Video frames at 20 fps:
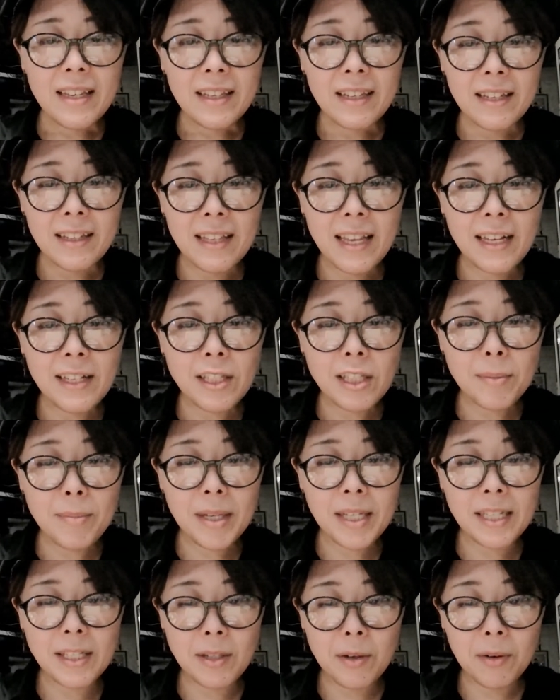記念す
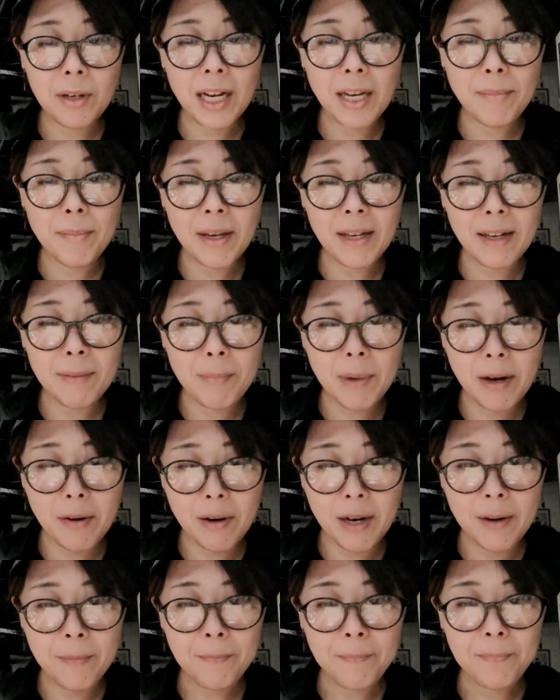べき初回メンバー
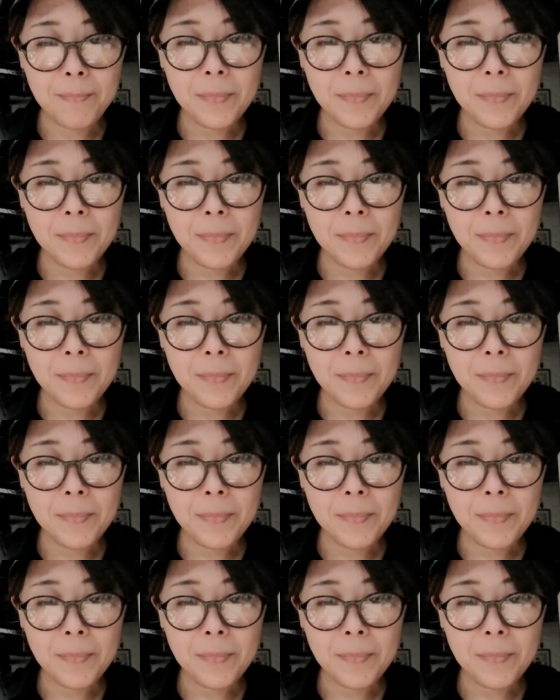は